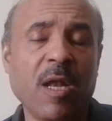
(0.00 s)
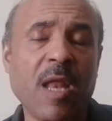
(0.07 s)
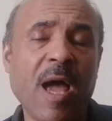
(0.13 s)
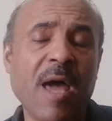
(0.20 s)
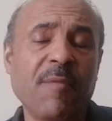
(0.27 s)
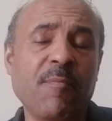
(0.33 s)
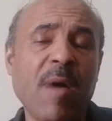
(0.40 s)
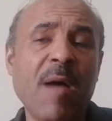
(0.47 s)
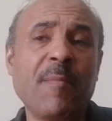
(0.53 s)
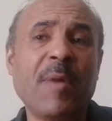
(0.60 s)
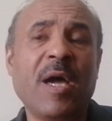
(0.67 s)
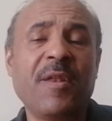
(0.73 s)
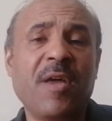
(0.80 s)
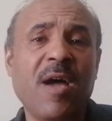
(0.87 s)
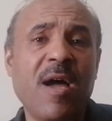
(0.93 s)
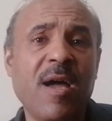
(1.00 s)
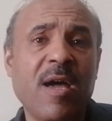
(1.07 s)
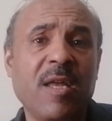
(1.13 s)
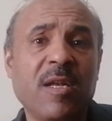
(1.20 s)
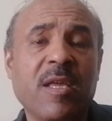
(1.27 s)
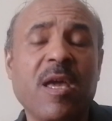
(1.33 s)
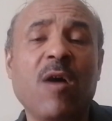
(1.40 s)
الآن ما
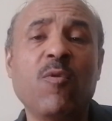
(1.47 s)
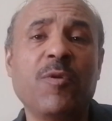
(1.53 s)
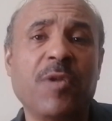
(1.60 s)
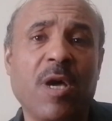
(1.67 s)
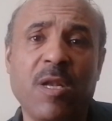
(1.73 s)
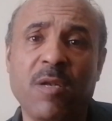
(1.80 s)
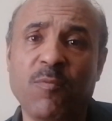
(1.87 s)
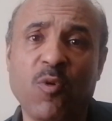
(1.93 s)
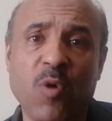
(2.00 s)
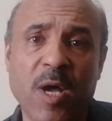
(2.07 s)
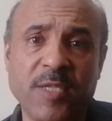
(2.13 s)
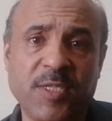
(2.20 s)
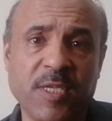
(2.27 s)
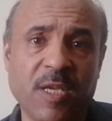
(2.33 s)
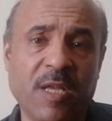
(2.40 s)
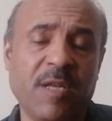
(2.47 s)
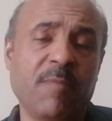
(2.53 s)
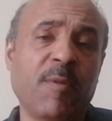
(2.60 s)
معنى الكون الموازي؟